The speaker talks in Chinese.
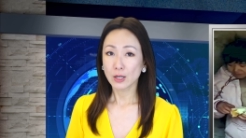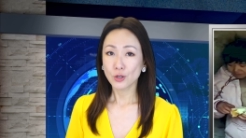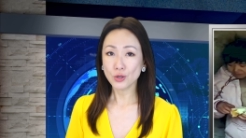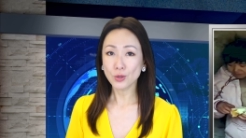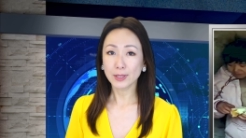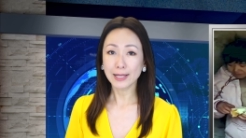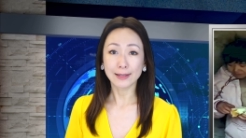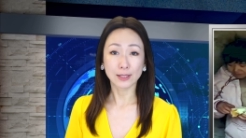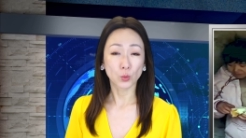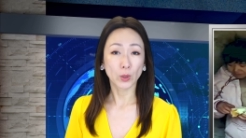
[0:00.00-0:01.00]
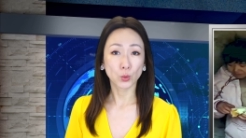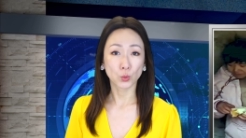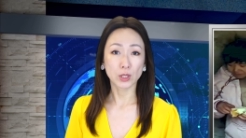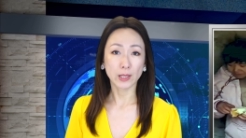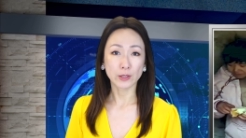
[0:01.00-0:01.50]
售价仅为
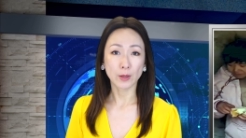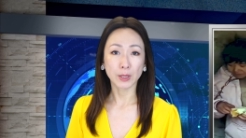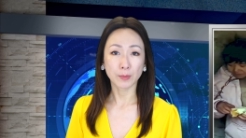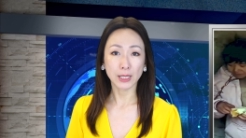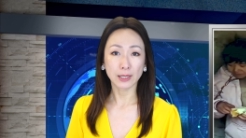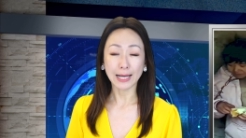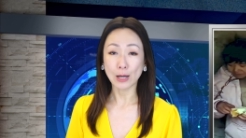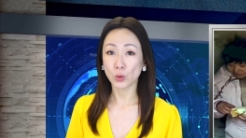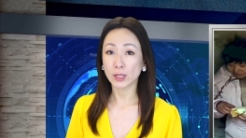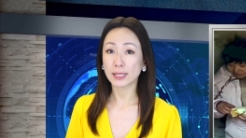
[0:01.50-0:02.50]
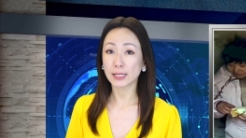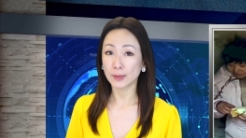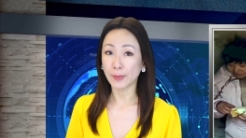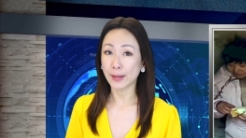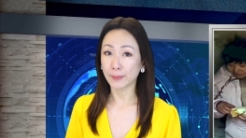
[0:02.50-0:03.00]
五千人民币，大约七
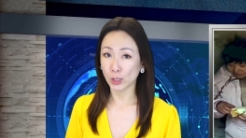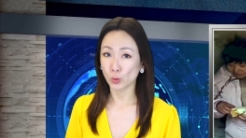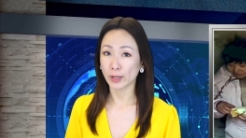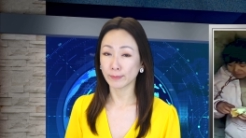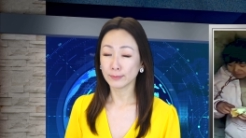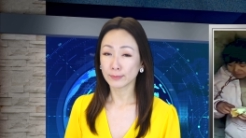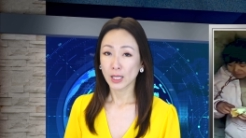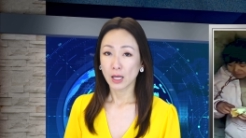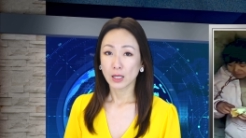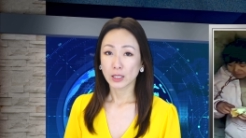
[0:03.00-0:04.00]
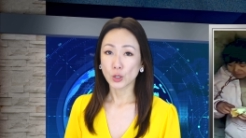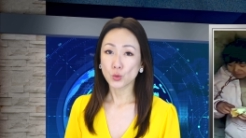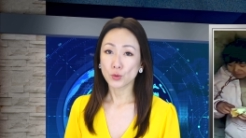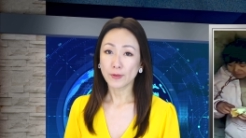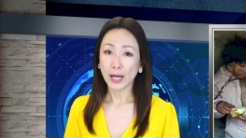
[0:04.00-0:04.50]
百美元。根
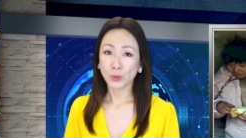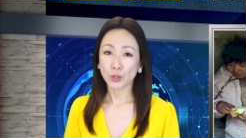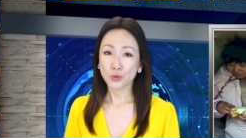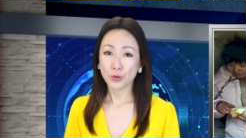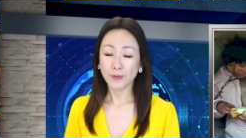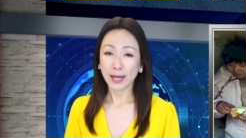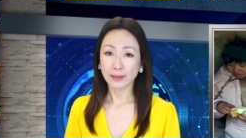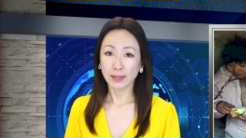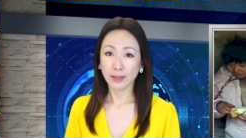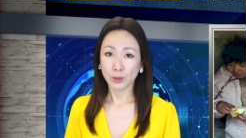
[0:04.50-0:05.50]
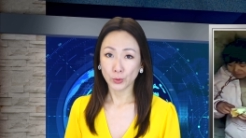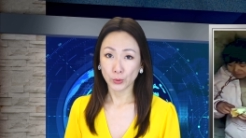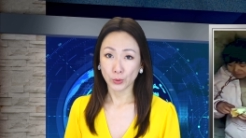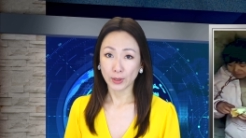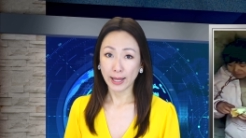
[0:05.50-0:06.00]
据法院的说法，铁链
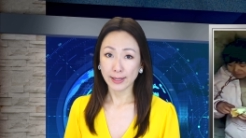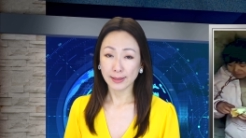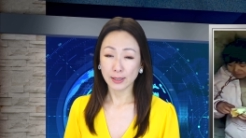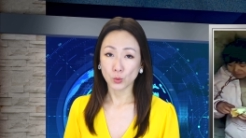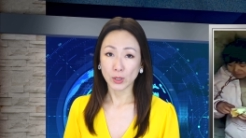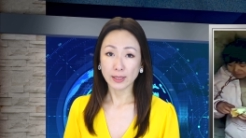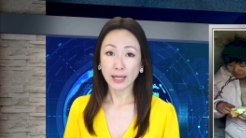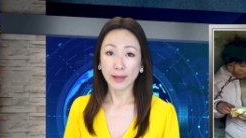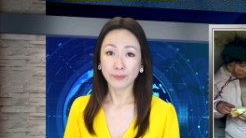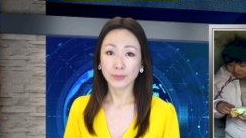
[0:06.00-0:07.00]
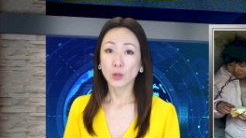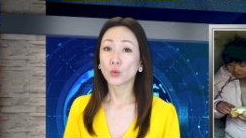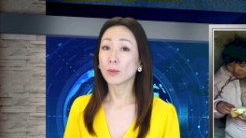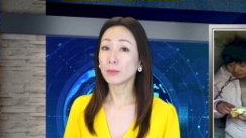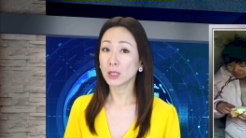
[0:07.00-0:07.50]
女来自云南，
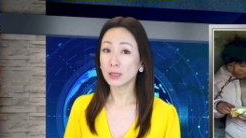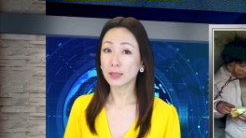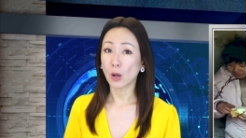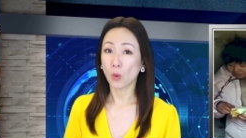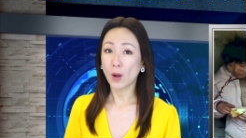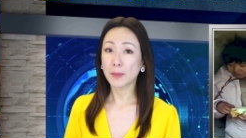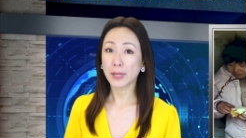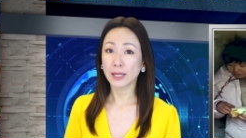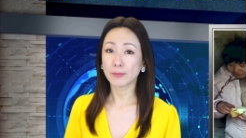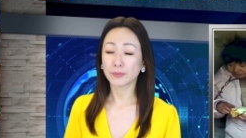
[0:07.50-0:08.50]
原名小花梅。